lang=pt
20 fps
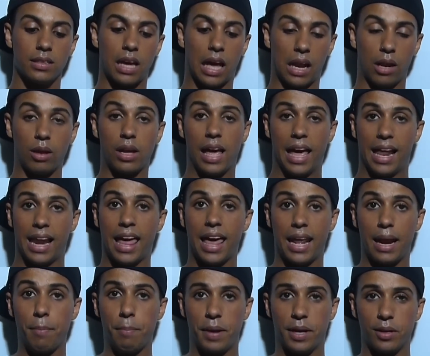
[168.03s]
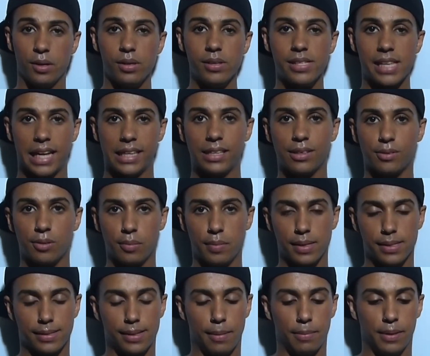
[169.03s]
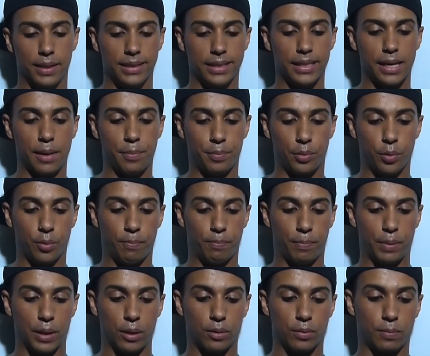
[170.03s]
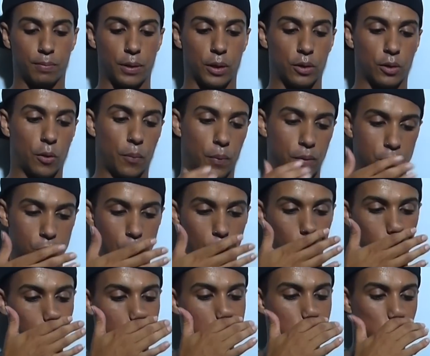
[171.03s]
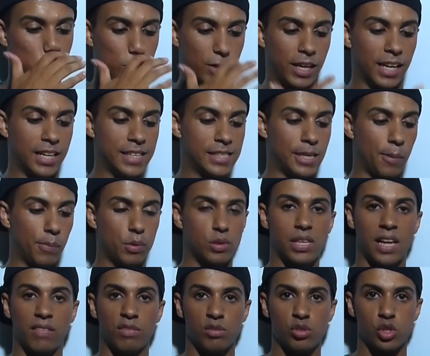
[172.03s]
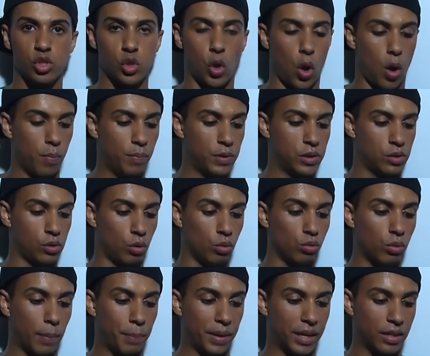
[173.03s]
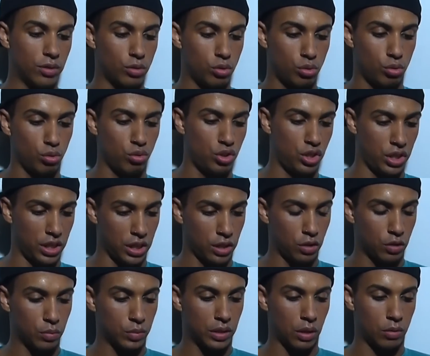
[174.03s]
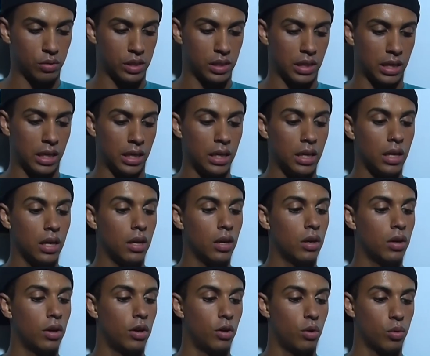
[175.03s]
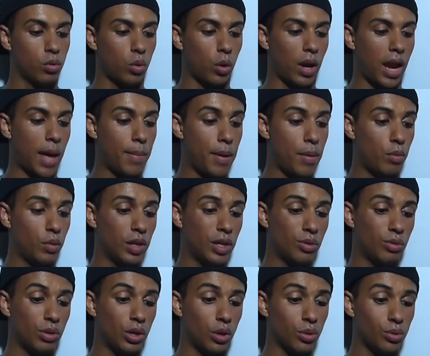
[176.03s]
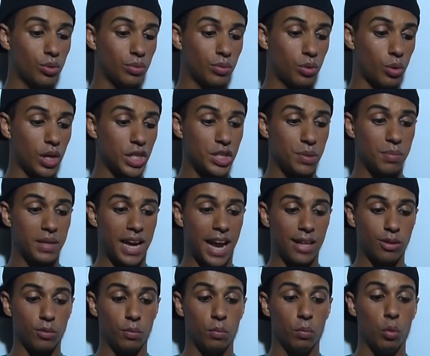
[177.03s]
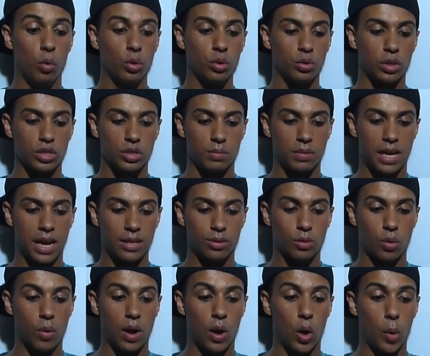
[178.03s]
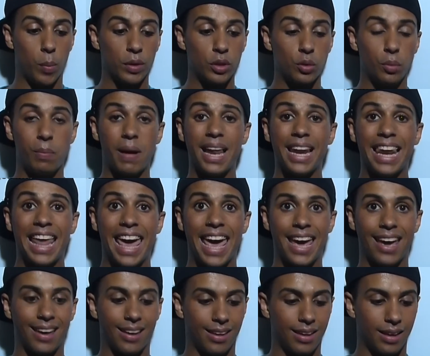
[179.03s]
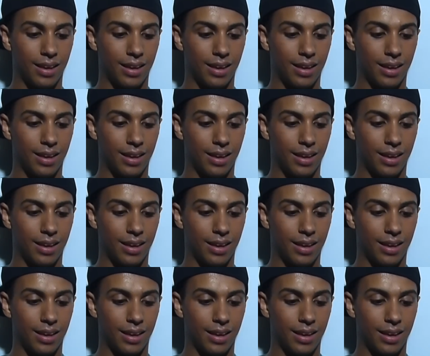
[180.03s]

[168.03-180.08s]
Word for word: Ela era bem ousada no começo da banda, né? Pelo, pelo que o pessoal pode ver, ela sempre usava uns tops ou apenas o sutiã, como tá usando aí. Um colar bem bonito e eu tô admirado, muito admirado, com a roupa do balé.